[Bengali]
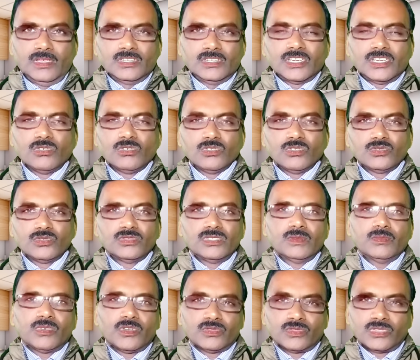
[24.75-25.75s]
সেগুলো যদি
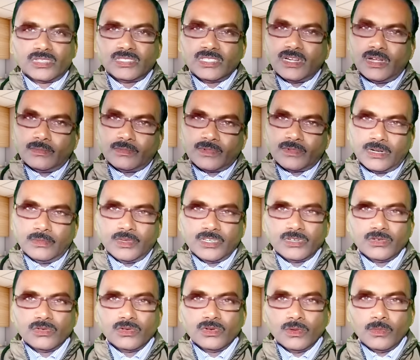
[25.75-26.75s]
প্রত্যেক দিন আপনারা
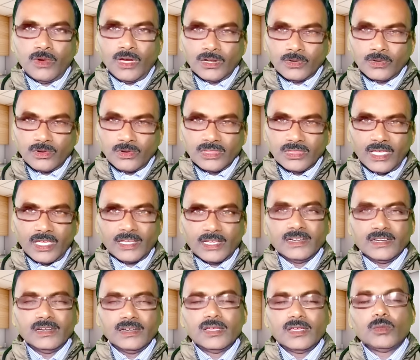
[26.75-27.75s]
ভিডিওগুলো ভালো করে
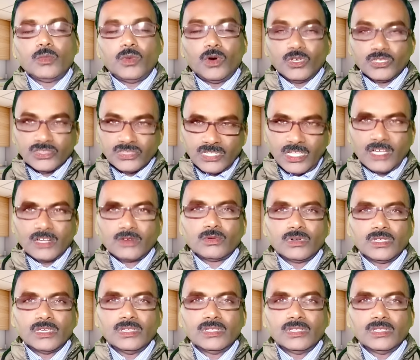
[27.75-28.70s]
দেখেন পজ না করে